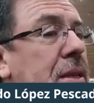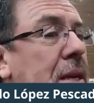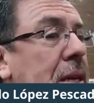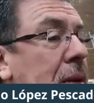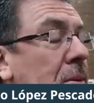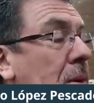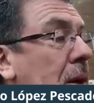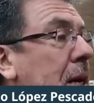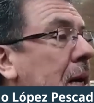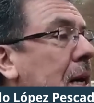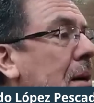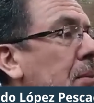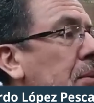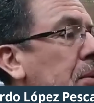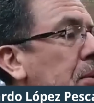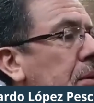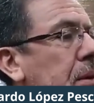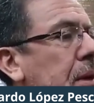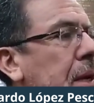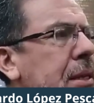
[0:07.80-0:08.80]
que se llevó a
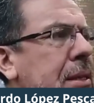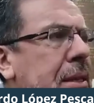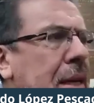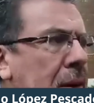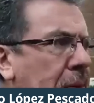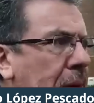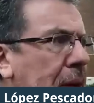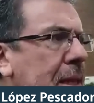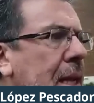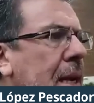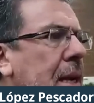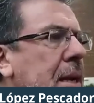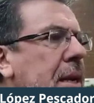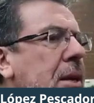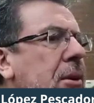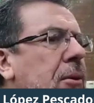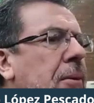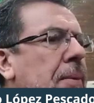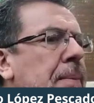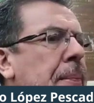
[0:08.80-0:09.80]
cabo en San Juan del
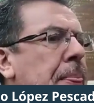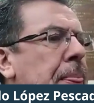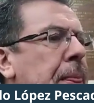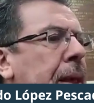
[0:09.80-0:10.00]
Río.